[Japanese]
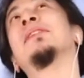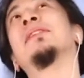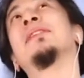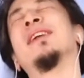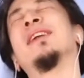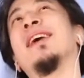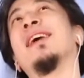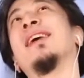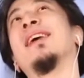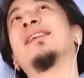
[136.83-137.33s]

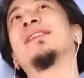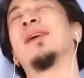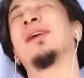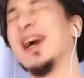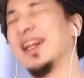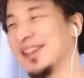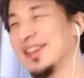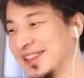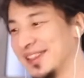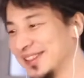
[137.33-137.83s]
えーと、
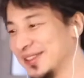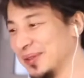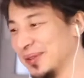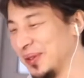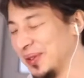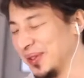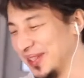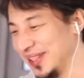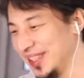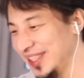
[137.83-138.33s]
あそ
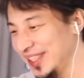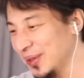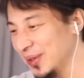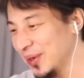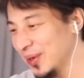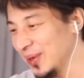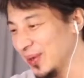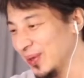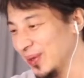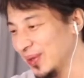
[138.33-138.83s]
の医
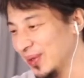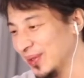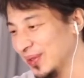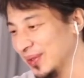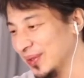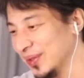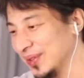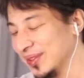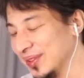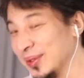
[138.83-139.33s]

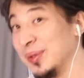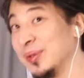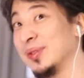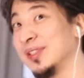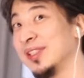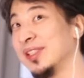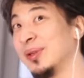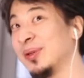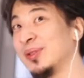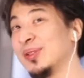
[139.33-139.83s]
療と
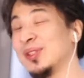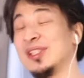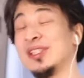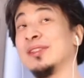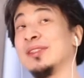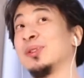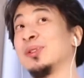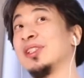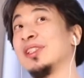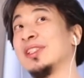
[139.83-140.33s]
日本人
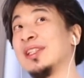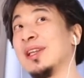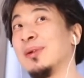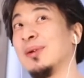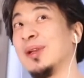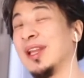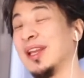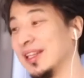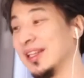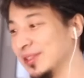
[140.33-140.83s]
の死者を
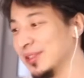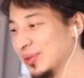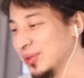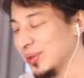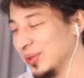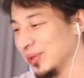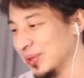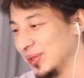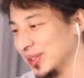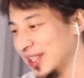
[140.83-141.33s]
減らすという
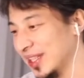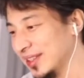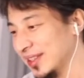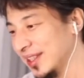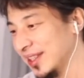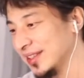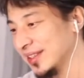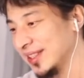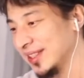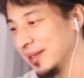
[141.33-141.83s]
のを前提
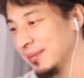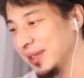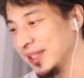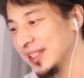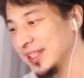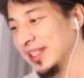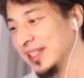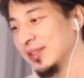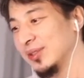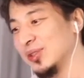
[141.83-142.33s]
にすれば
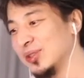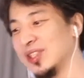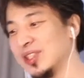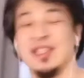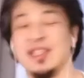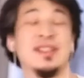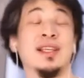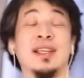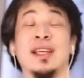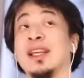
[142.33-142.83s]
緊急事態
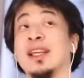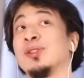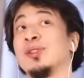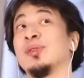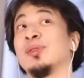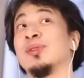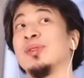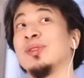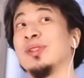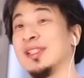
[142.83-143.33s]
宣言延長
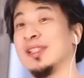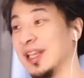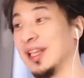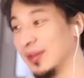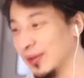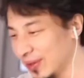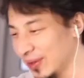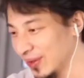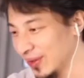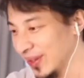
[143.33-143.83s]
するんですけ
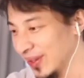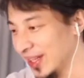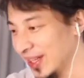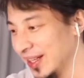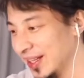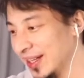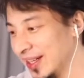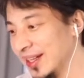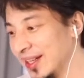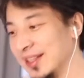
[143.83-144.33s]
ど
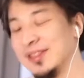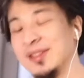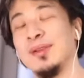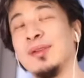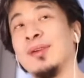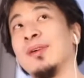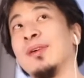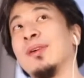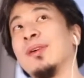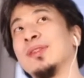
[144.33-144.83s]
そ
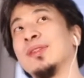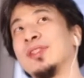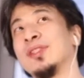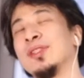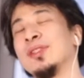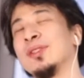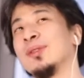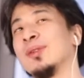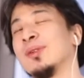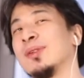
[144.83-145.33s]
の
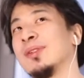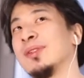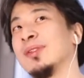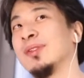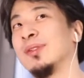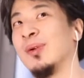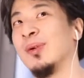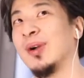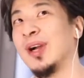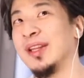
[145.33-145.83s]
中国
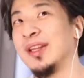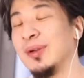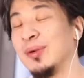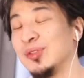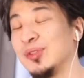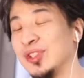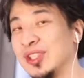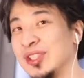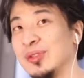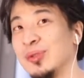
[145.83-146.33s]
のお金欲
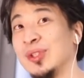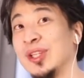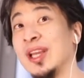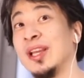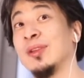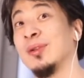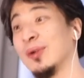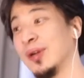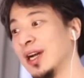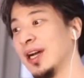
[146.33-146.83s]
しいよね
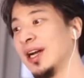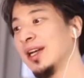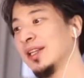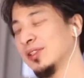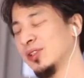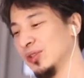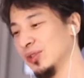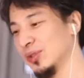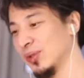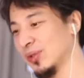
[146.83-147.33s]
とか
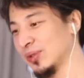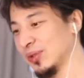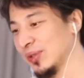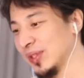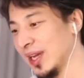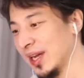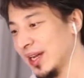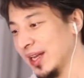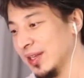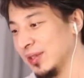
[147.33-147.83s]
中国と
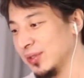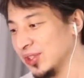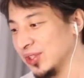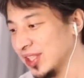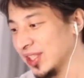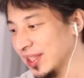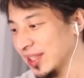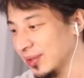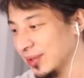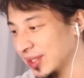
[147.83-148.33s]
仲良くし
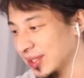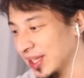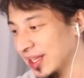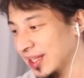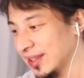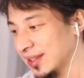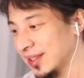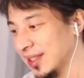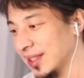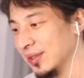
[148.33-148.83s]
たいよねっ
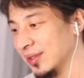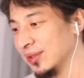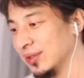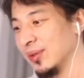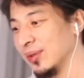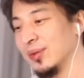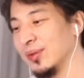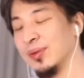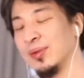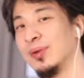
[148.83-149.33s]
ていうと
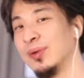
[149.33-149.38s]
ころ